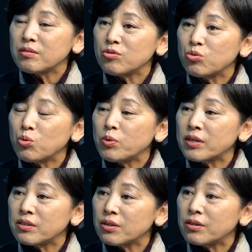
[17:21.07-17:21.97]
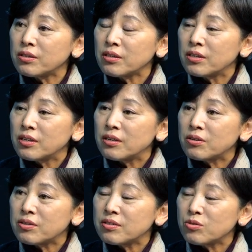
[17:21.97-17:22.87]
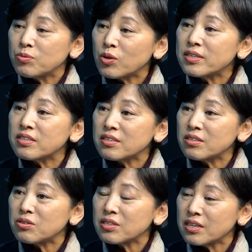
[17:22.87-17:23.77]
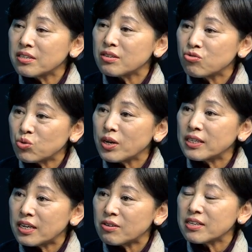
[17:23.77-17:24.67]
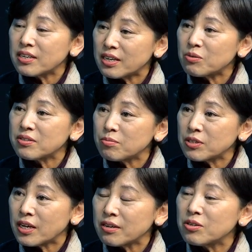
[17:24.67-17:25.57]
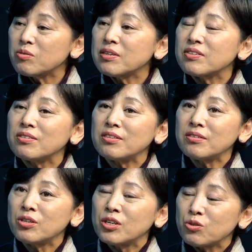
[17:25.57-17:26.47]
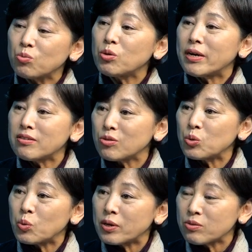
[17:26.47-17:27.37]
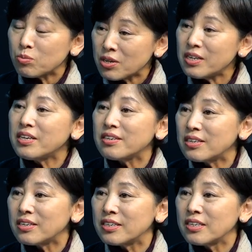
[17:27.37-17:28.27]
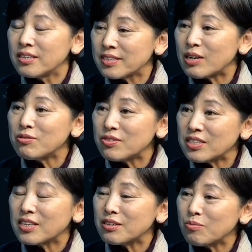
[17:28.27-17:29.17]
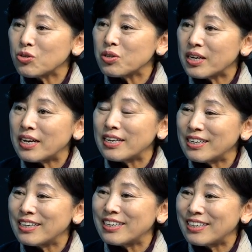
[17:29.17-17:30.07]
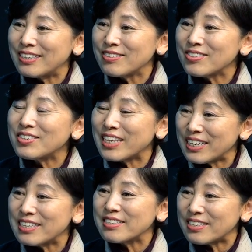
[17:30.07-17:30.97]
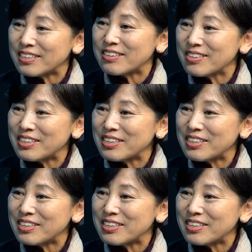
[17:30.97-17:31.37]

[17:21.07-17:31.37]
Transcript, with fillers: 지금 지도부와 그런 것을 좀 성사시키는 것이 굉장히 중요하다고 생각을 하고 있습니다. 네. 그러기 위해서는 좀 더 많은 소통과 좀 신뢰를 쌓을 수 있게끔 저희가 아, 최선을 다해야 되지 않을까